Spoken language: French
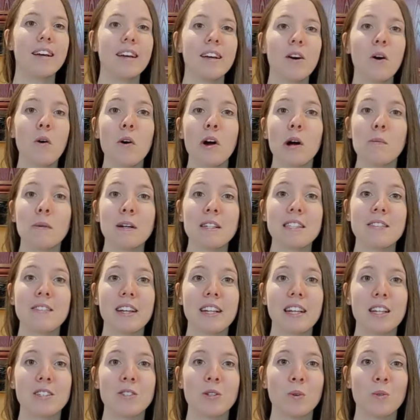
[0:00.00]
Et on commence
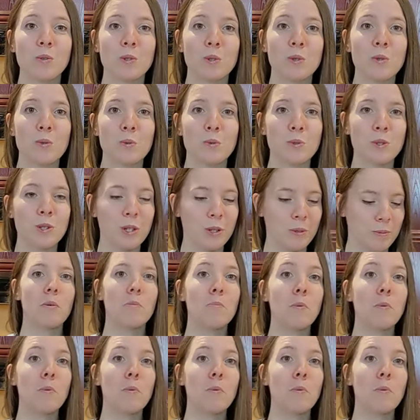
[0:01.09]
avec la sauce rouge.